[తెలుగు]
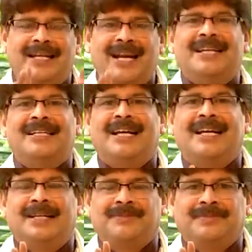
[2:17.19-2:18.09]
గ్రైండ్
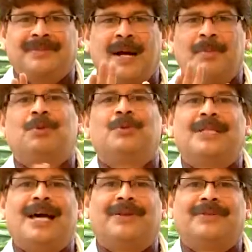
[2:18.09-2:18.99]
చేయండి అప్పుడు గుజ్జు
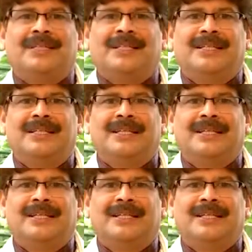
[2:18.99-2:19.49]
తయారవుతుంది